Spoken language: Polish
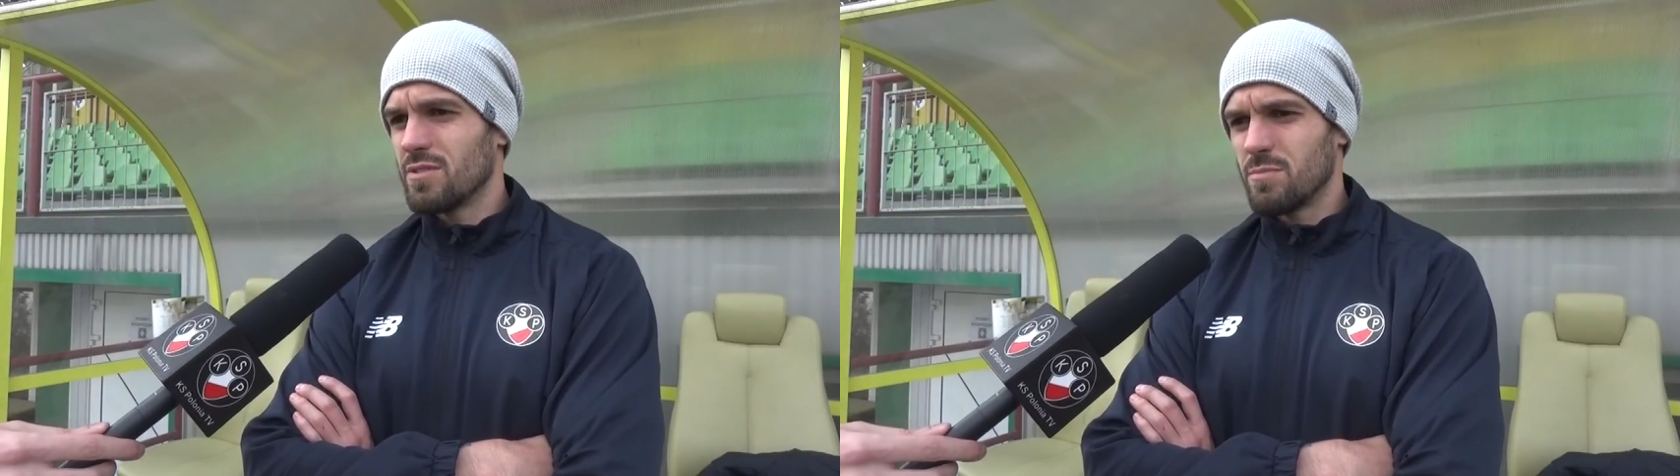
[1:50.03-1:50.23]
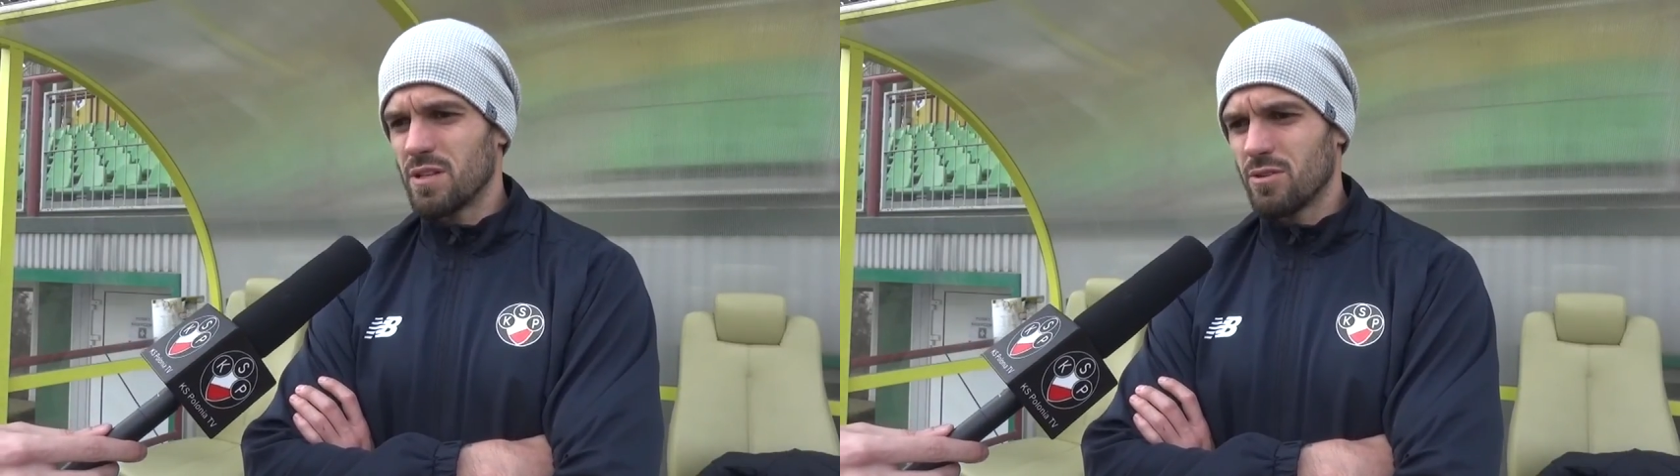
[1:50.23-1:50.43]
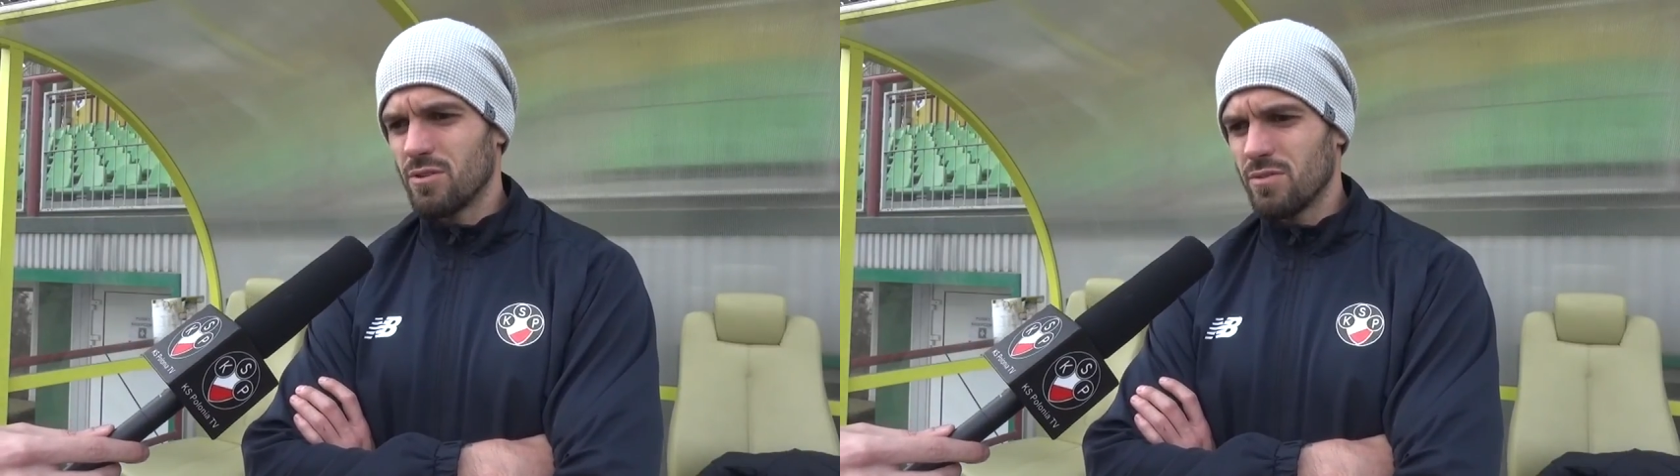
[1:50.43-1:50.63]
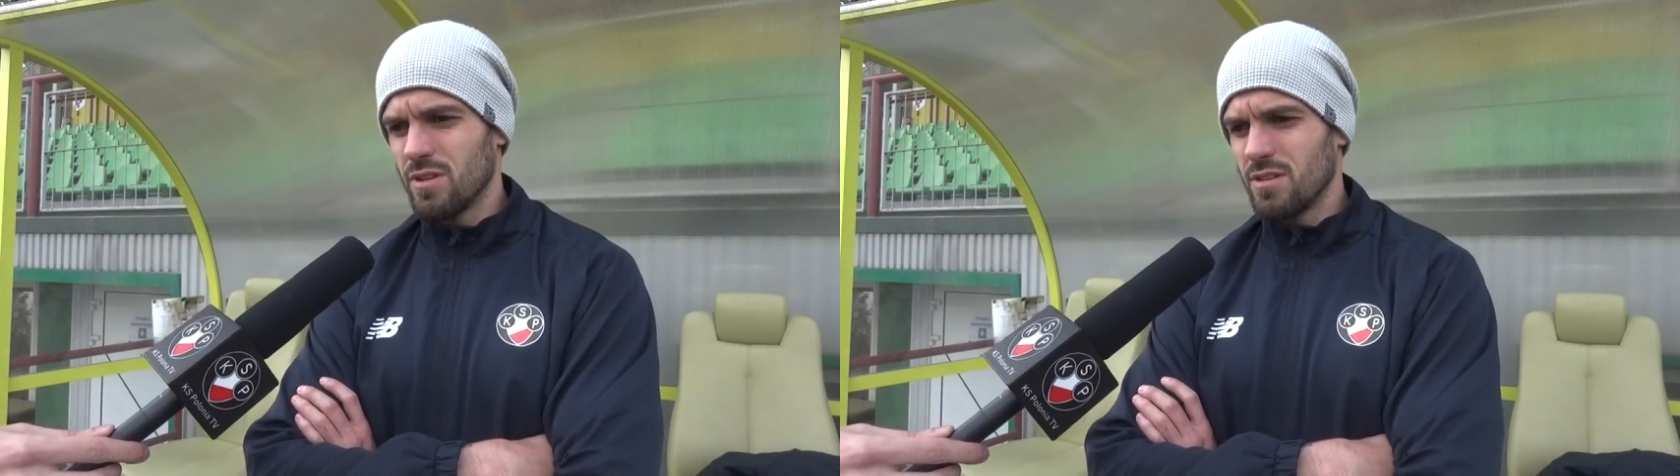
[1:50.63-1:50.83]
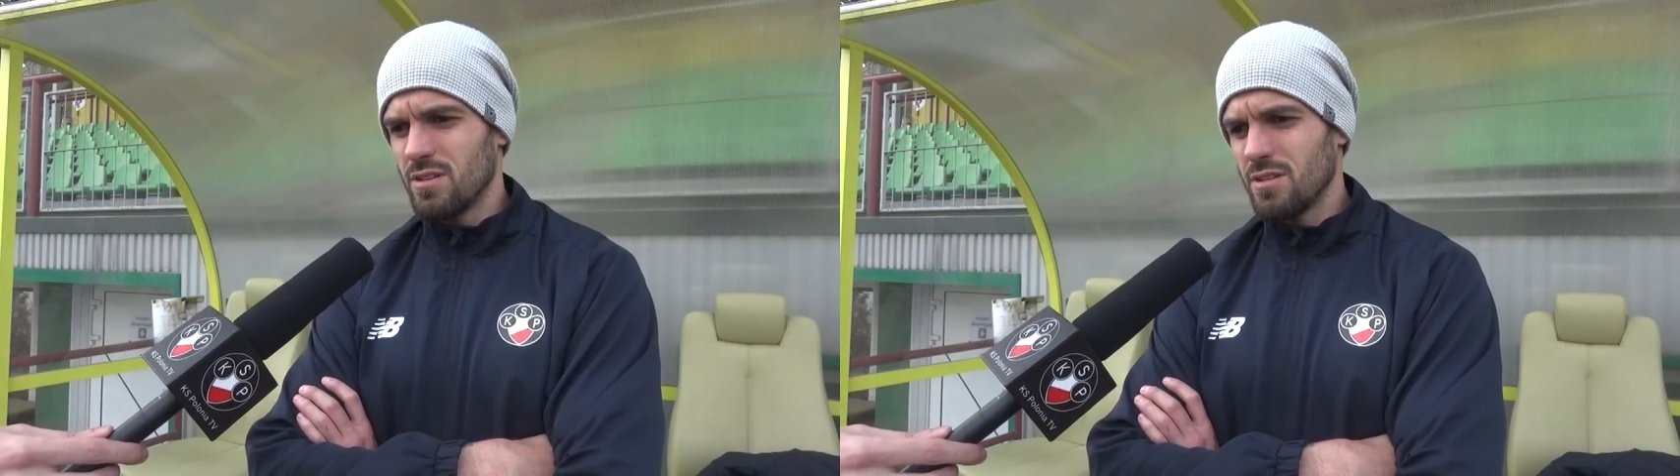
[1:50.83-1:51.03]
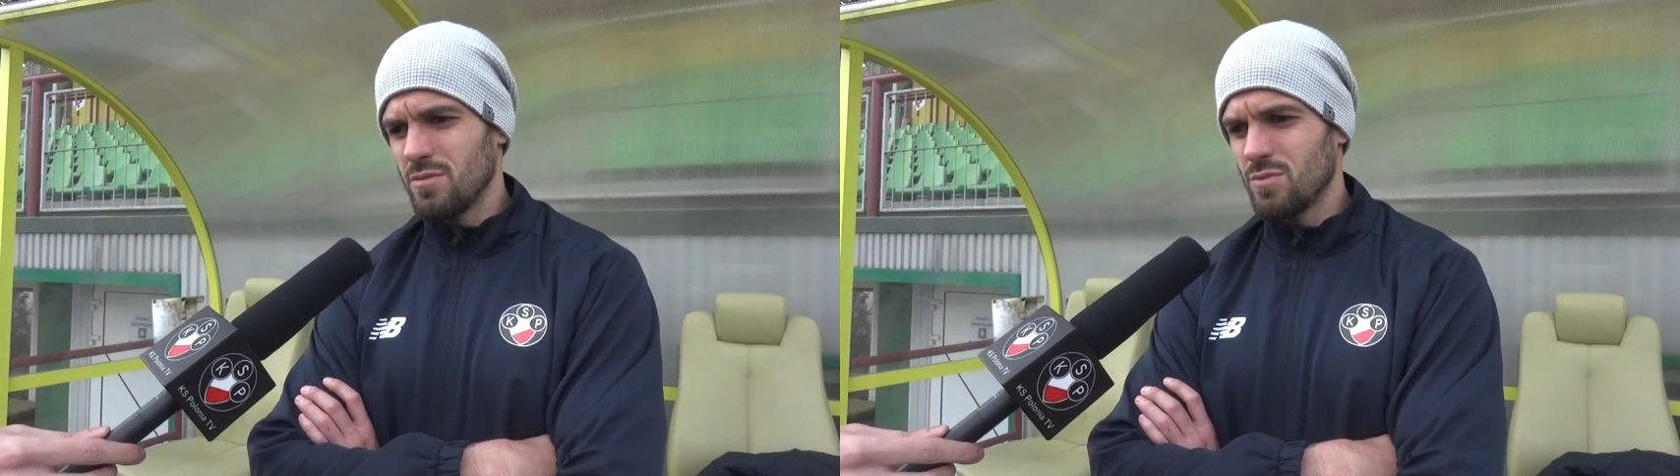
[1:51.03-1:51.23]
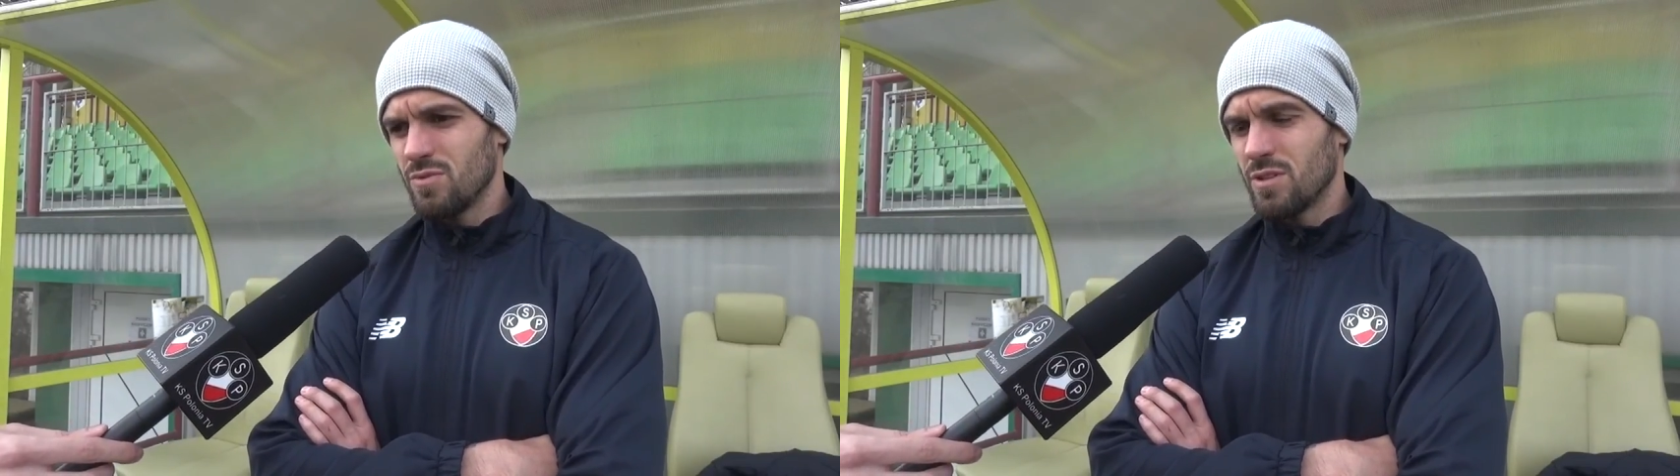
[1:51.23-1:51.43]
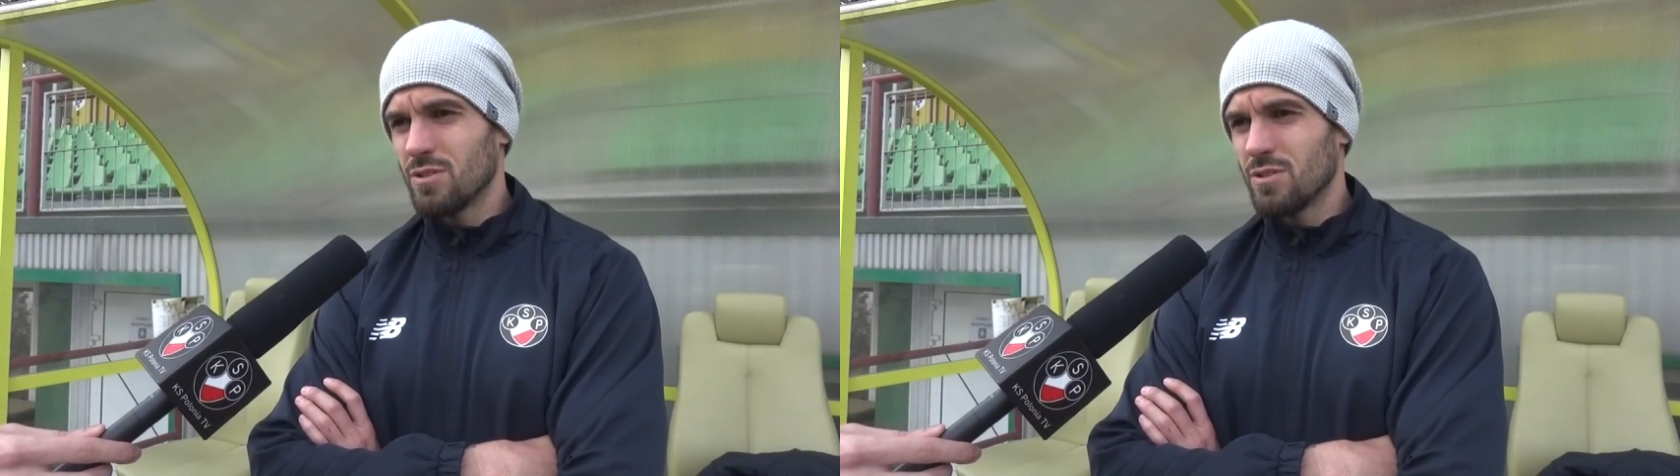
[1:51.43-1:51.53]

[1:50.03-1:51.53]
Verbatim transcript: spadkowej i mówię,